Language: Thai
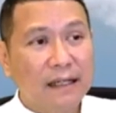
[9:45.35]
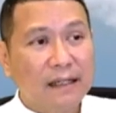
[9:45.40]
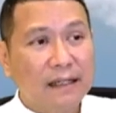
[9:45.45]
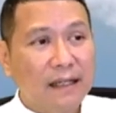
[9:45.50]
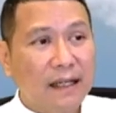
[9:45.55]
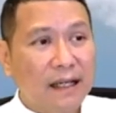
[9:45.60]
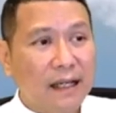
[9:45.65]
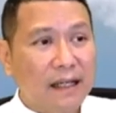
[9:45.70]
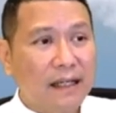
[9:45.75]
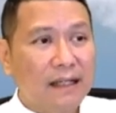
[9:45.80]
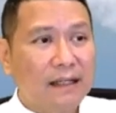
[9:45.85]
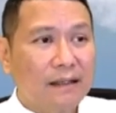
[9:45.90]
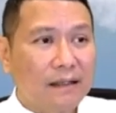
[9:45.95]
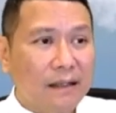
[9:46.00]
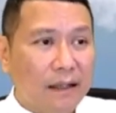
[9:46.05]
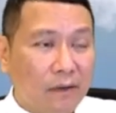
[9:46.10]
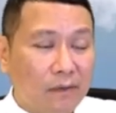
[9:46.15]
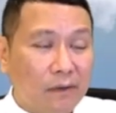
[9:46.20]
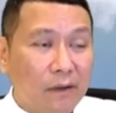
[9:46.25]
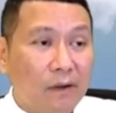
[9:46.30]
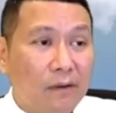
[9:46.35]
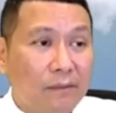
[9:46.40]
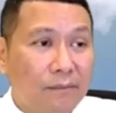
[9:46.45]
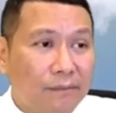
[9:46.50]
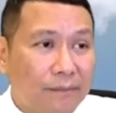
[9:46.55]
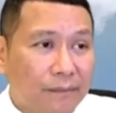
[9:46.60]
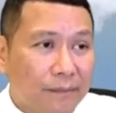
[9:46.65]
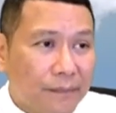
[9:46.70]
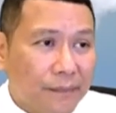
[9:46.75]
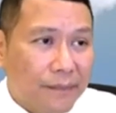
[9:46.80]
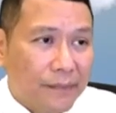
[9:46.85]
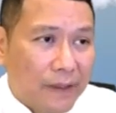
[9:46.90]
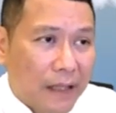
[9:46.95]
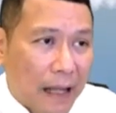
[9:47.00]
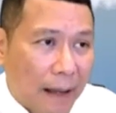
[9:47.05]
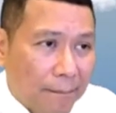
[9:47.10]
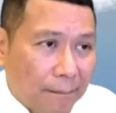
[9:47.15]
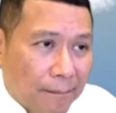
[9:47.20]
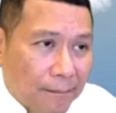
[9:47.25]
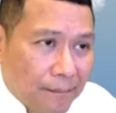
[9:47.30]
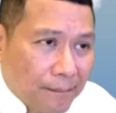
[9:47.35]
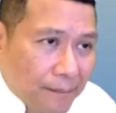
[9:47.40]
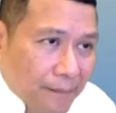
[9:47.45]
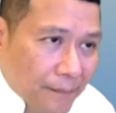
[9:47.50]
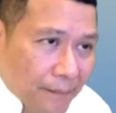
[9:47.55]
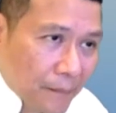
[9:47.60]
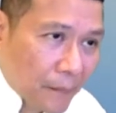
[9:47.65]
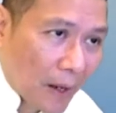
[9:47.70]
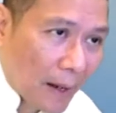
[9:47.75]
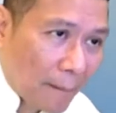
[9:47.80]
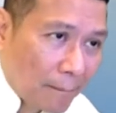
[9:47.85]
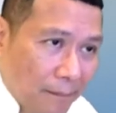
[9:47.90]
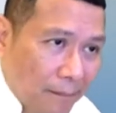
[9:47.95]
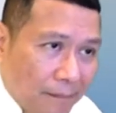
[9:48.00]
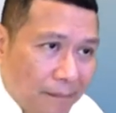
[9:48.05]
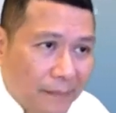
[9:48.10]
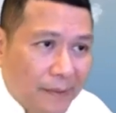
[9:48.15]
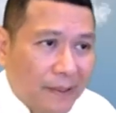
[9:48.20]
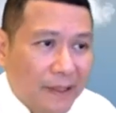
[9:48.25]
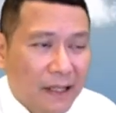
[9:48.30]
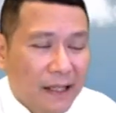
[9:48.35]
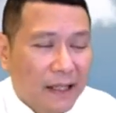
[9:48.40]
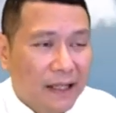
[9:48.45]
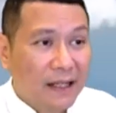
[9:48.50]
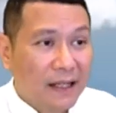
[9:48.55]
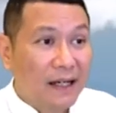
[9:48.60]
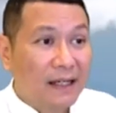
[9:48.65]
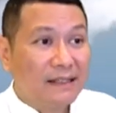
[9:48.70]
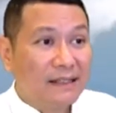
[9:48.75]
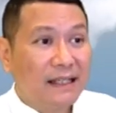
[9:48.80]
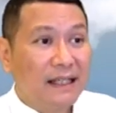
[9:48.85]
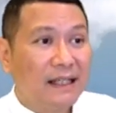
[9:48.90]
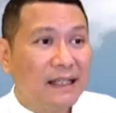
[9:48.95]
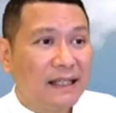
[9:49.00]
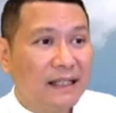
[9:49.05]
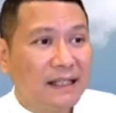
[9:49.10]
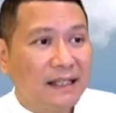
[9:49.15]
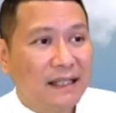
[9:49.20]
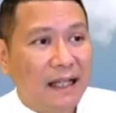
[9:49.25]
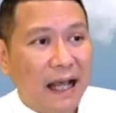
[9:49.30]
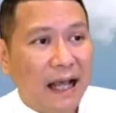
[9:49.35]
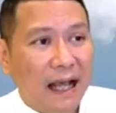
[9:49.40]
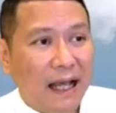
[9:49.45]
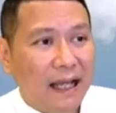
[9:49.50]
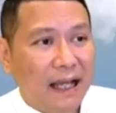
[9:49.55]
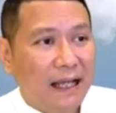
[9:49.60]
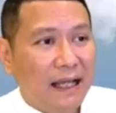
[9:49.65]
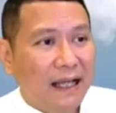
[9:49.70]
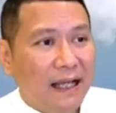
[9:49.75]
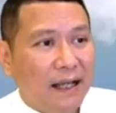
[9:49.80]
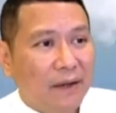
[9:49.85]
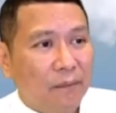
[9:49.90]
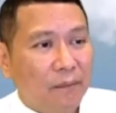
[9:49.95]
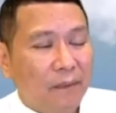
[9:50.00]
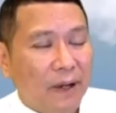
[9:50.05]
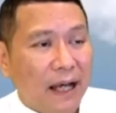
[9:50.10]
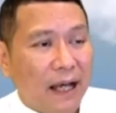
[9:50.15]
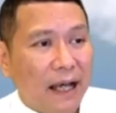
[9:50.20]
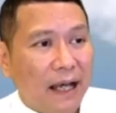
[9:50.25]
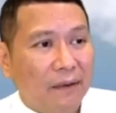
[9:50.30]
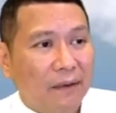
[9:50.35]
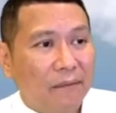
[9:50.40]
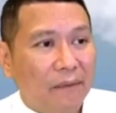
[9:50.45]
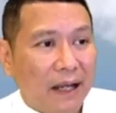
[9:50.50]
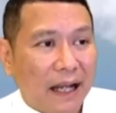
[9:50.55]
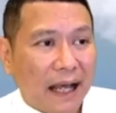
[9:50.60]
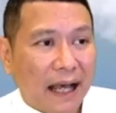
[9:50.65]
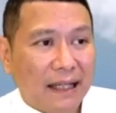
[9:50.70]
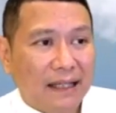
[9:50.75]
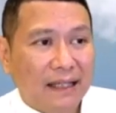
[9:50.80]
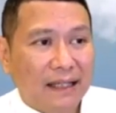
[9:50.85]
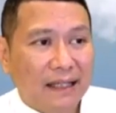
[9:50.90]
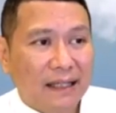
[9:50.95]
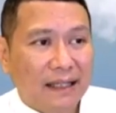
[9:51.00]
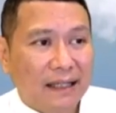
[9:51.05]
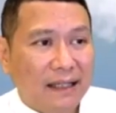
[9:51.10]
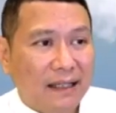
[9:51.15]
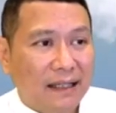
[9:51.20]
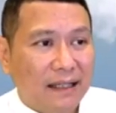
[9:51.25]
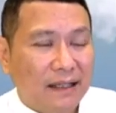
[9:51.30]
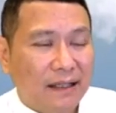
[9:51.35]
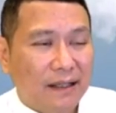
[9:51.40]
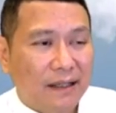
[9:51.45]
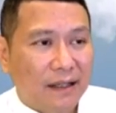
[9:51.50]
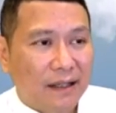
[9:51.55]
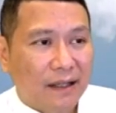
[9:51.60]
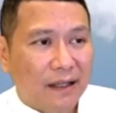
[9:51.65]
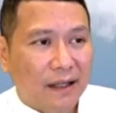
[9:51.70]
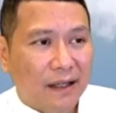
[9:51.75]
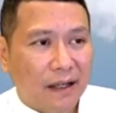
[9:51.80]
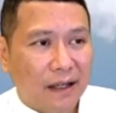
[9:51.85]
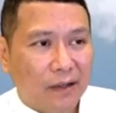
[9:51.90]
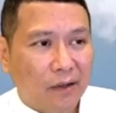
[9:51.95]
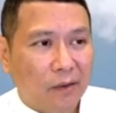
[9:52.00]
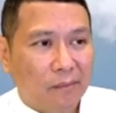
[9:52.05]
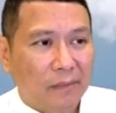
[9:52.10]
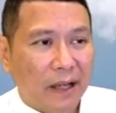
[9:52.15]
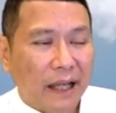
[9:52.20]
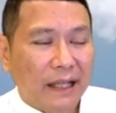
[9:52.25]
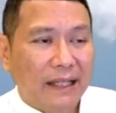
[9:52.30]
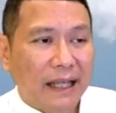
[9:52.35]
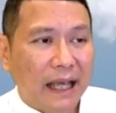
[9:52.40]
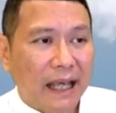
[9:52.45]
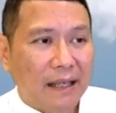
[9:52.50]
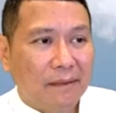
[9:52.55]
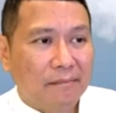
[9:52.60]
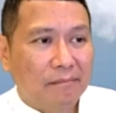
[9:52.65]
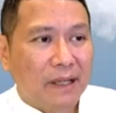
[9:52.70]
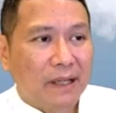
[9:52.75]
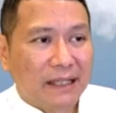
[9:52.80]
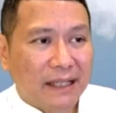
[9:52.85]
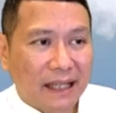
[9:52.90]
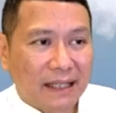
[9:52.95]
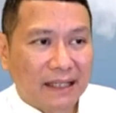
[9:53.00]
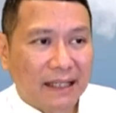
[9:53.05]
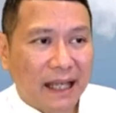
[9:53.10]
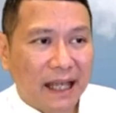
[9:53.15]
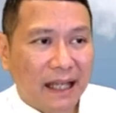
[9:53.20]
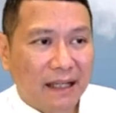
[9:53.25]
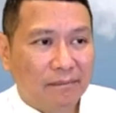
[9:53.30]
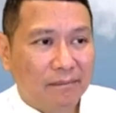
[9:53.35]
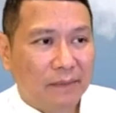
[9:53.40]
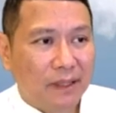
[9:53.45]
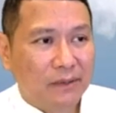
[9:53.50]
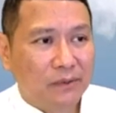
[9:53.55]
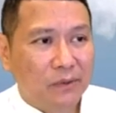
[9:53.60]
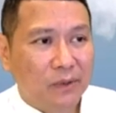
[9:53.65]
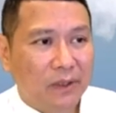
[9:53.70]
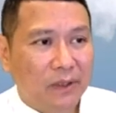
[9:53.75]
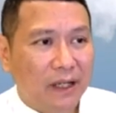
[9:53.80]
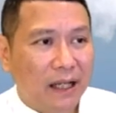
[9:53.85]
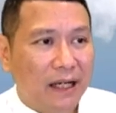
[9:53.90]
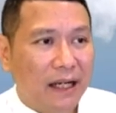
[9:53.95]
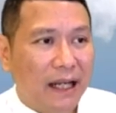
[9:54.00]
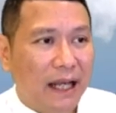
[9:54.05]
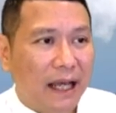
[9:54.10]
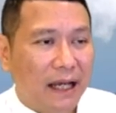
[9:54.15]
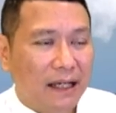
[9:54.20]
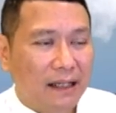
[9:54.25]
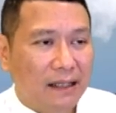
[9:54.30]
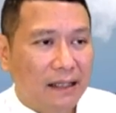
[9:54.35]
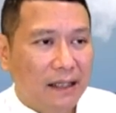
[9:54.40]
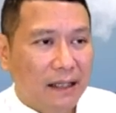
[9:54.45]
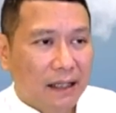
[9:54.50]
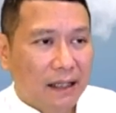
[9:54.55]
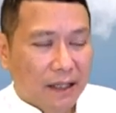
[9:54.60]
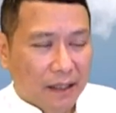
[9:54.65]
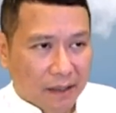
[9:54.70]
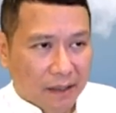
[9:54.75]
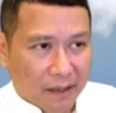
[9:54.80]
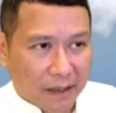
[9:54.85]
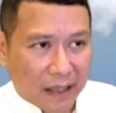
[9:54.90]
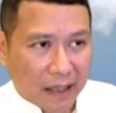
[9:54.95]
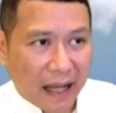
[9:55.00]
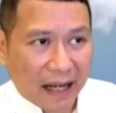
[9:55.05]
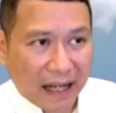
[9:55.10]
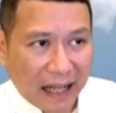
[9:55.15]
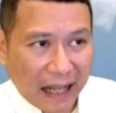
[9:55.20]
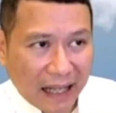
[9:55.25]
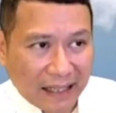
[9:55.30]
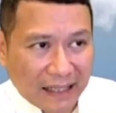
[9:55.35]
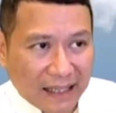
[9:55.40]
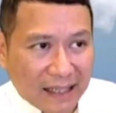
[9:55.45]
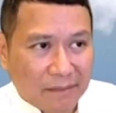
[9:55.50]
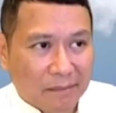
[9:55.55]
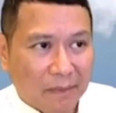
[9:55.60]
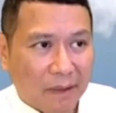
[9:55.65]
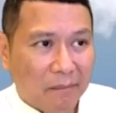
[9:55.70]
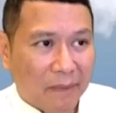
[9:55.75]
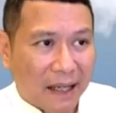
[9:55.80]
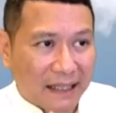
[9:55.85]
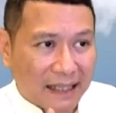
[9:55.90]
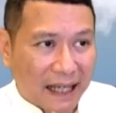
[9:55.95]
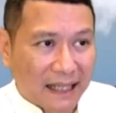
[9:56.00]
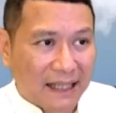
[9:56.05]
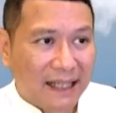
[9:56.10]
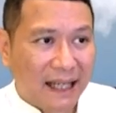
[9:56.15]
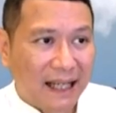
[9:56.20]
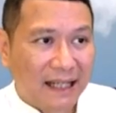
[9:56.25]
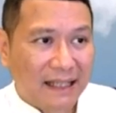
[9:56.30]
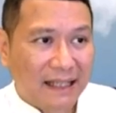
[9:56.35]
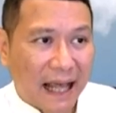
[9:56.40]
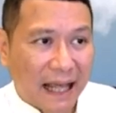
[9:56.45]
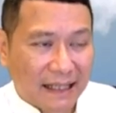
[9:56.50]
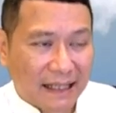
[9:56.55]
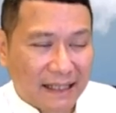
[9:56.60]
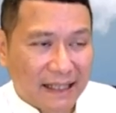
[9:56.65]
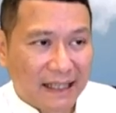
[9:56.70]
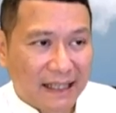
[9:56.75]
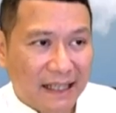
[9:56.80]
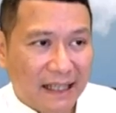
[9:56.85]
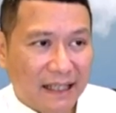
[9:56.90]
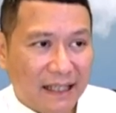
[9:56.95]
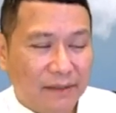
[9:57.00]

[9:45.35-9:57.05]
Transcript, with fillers: เนี่ยเราต้องทำความเคยชินนะว่าเวลาที่ลมหายใจไม่ชัดเจนเหมือนช่วงแรกๆ อะไรที่มันมาชัดเจนแทนที่